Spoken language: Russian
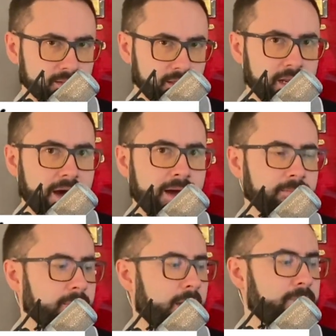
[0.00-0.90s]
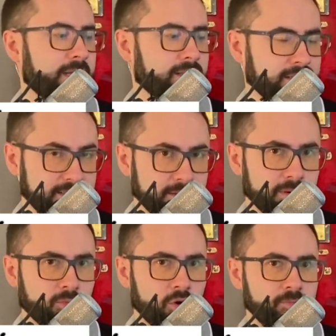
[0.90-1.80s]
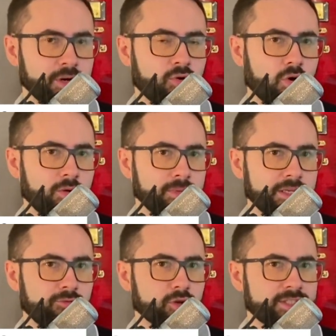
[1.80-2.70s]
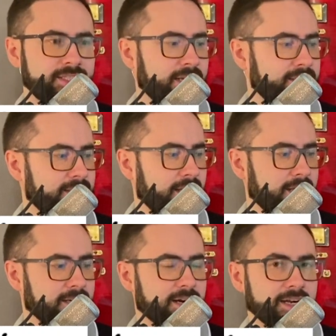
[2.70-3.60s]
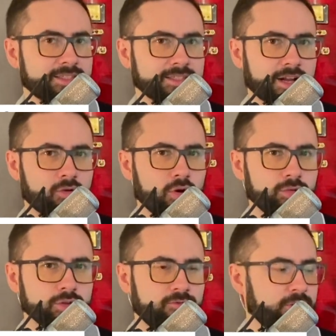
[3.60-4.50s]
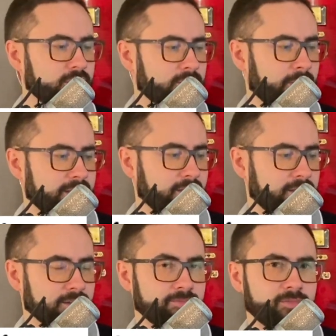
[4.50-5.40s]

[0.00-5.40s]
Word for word: ля, опять на си бемоль приходим. И вот здесь играется такой вот фил, смотрите.